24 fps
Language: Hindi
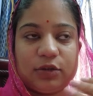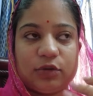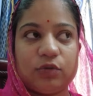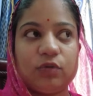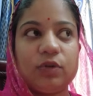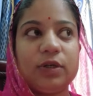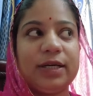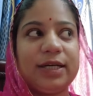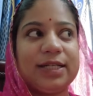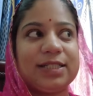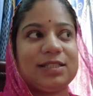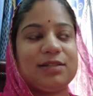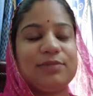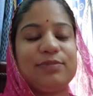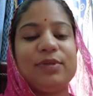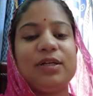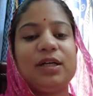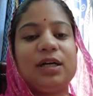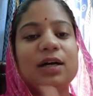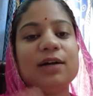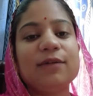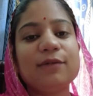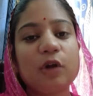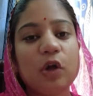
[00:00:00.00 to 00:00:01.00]
हो ऐसे मैं
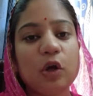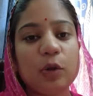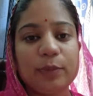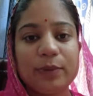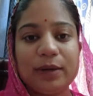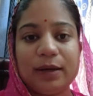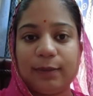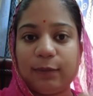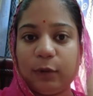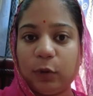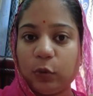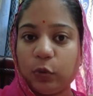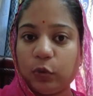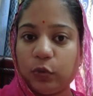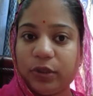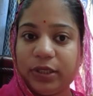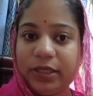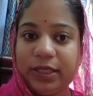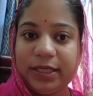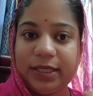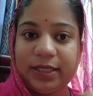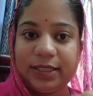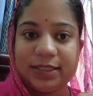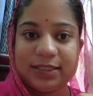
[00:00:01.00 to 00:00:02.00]
हर ब्लॉग में आप लोग को
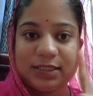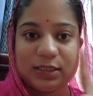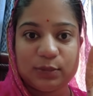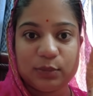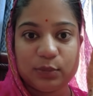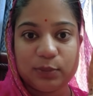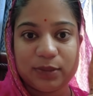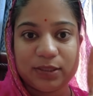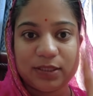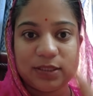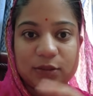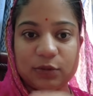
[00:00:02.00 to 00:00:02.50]
एक रेसिपी बता